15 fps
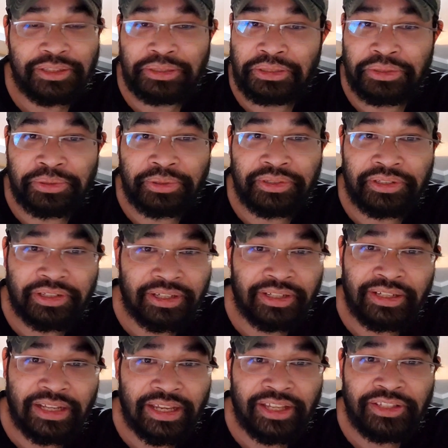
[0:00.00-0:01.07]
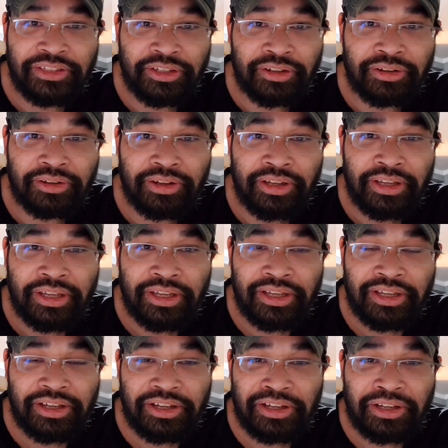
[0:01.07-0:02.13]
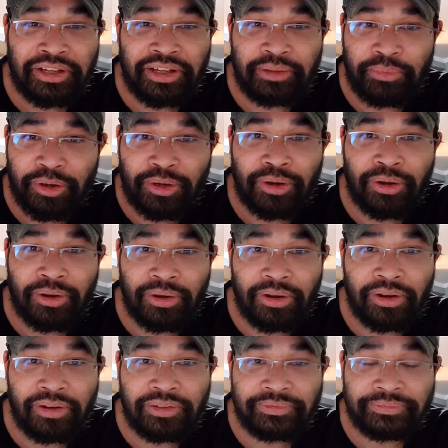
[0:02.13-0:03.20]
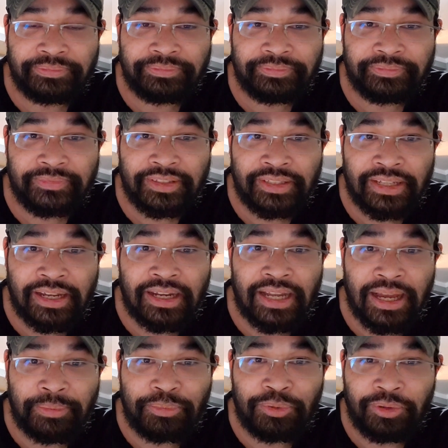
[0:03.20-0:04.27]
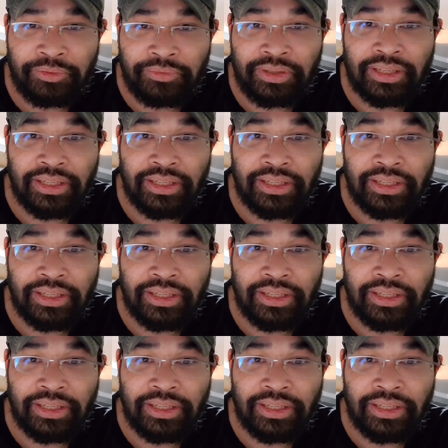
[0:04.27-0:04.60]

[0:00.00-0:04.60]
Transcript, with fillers: tuyệt đối đừng có để cho à, bọn họ trà đạp quý